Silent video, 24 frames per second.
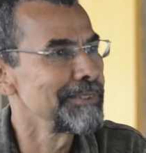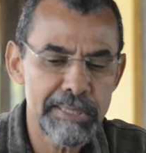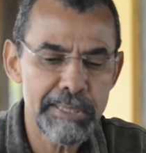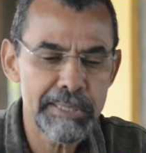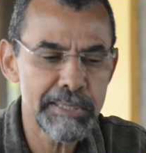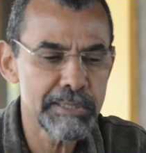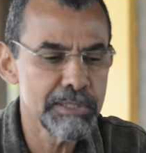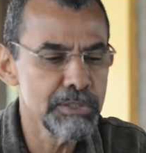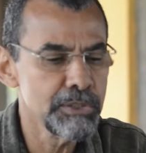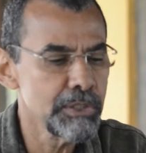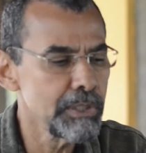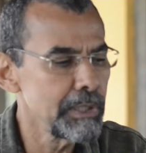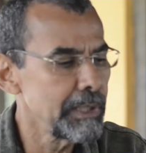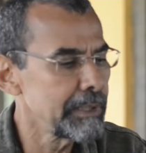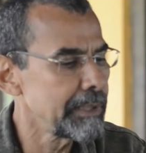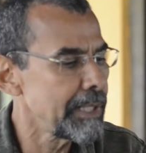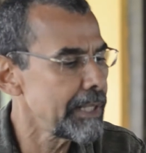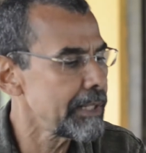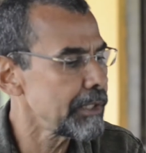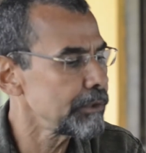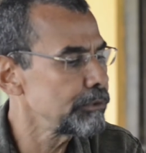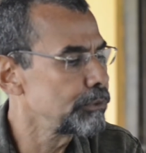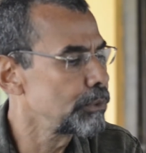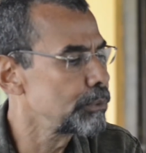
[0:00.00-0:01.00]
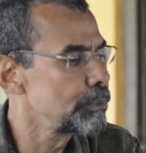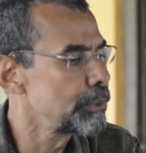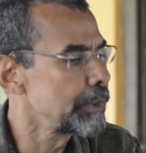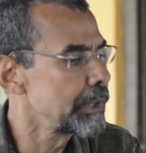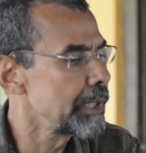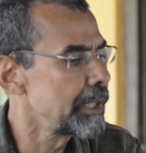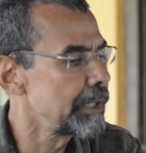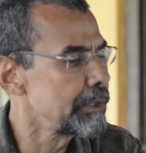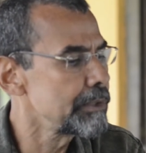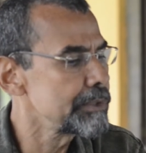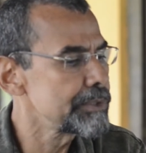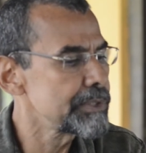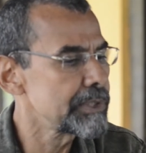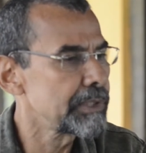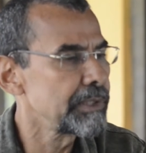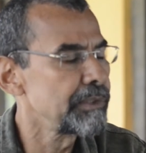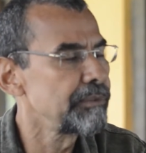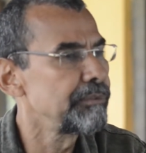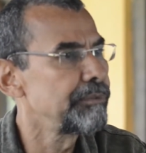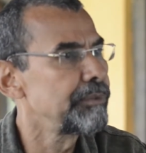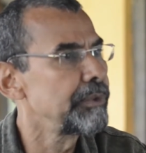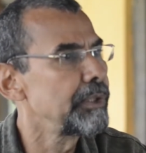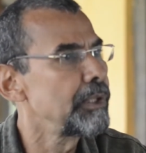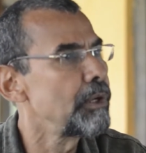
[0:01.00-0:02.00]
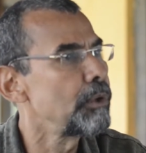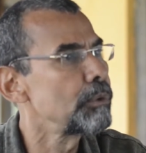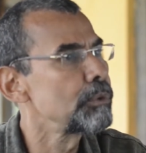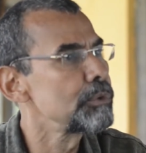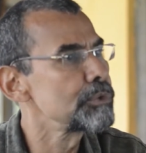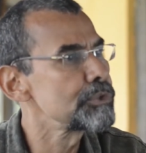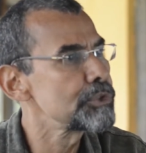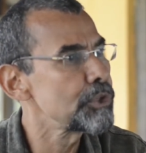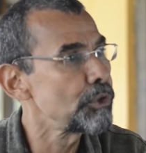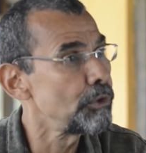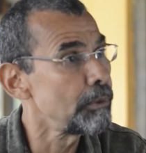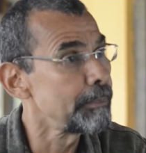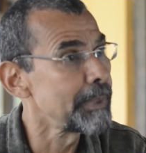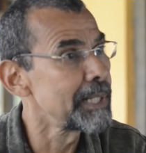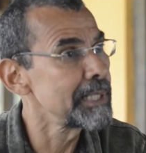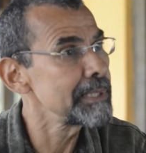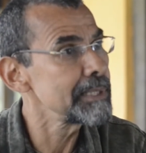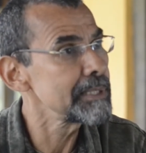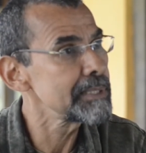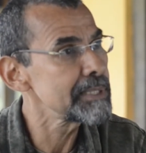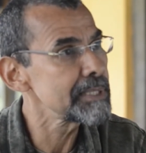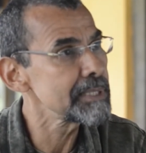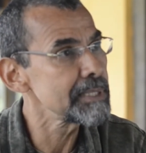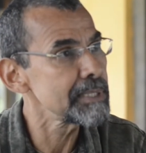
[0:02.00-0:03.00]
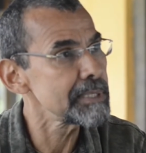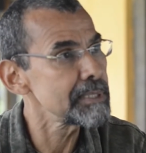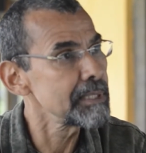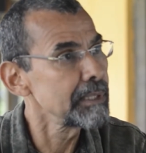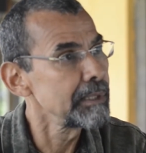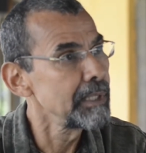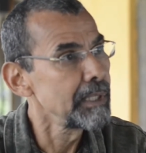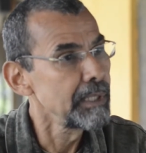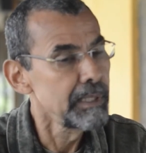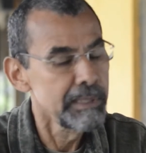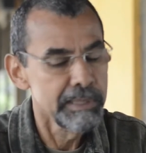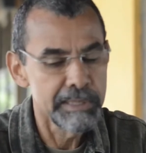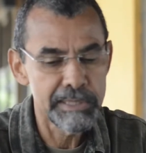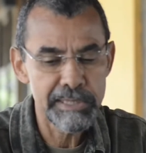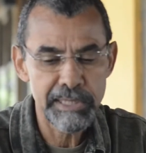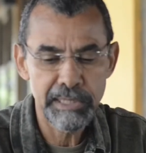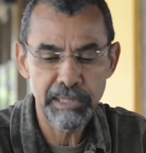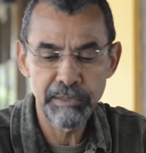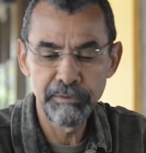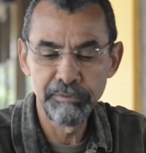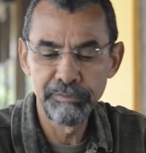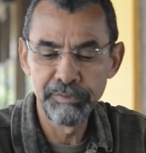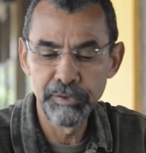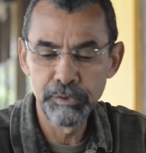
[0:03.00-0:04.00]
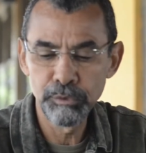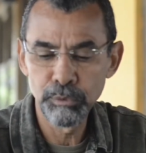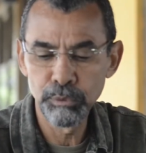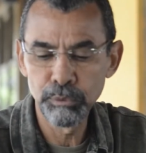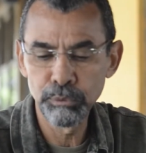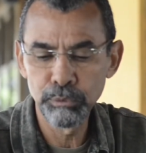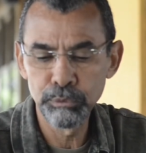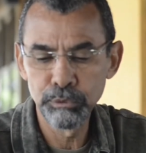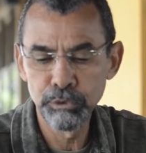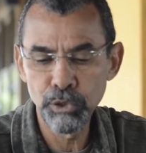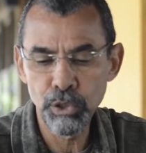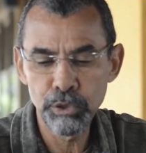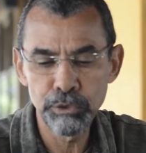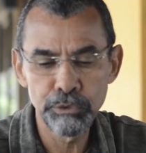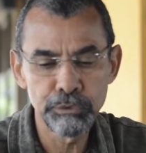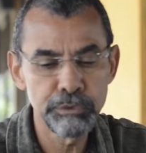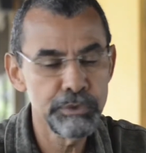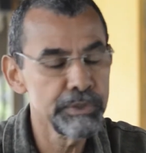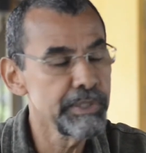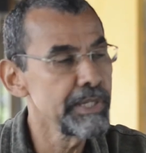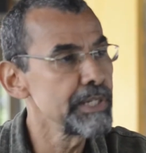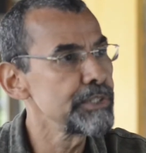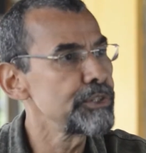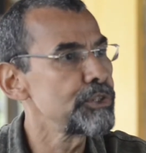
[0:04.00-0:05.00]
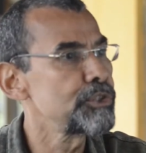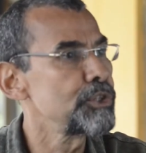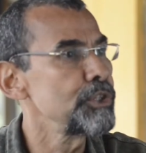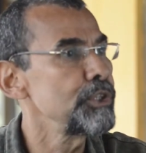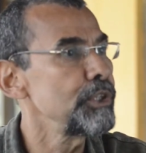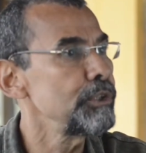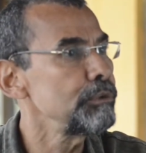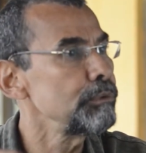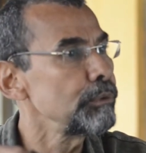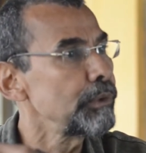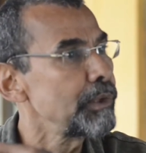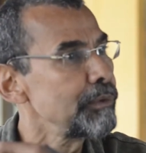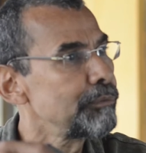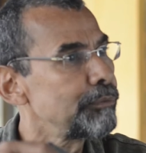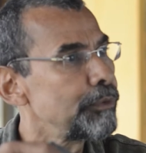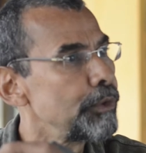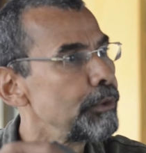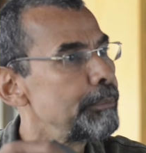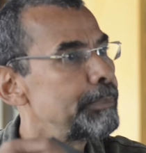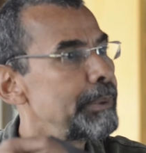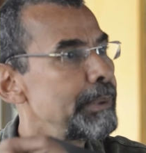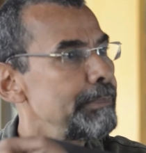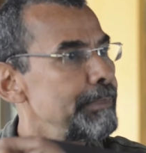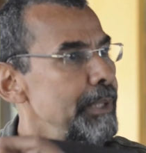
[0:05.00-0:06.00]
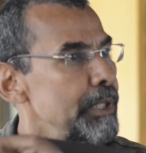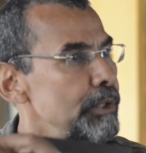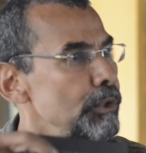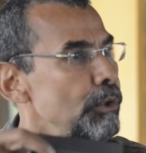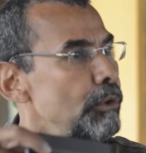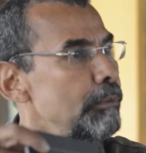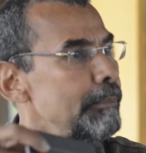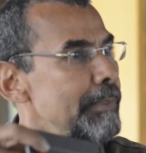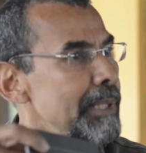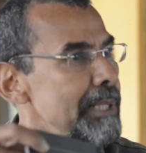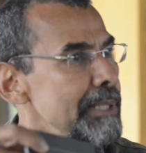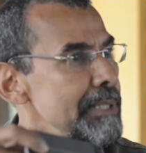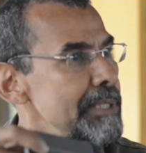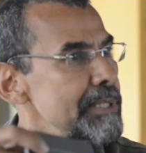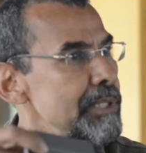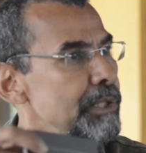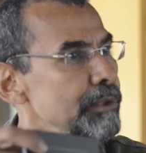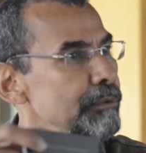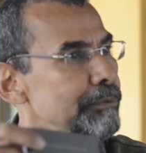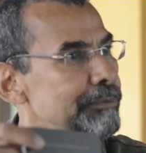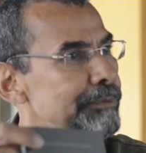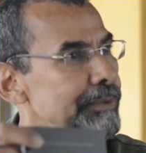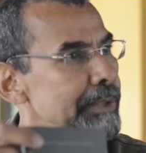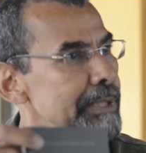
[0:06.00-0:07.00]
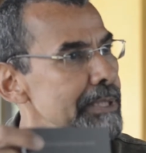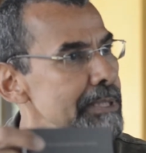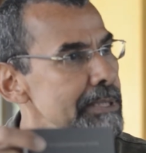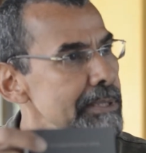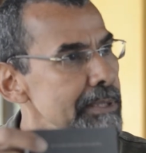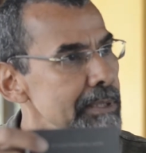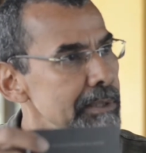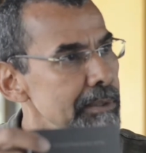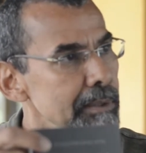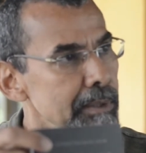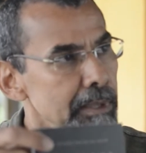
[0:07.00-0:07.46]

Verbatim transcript: Assim, de literatura, eu escrevi alguns romances, Escrevi O Dono do Destino, que foi o primeiro romance que eu fiz,